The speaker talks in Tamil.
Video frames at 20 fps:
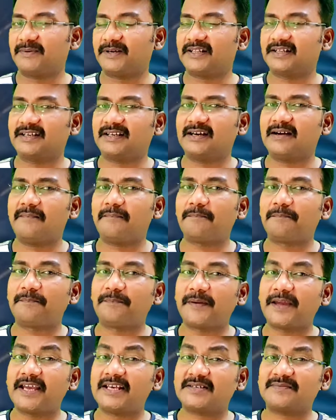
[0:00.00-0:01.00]
பார்த்தீங்கன்னா
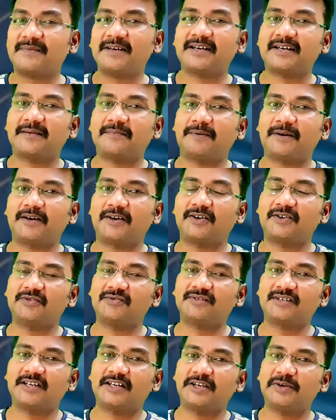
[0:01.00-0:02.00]
பேஸ் மேக்கர் பண்ணுறதும்
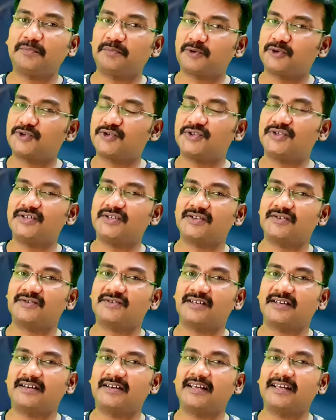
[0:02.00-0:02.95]
சரி ப்ரொசீஜரும் சரி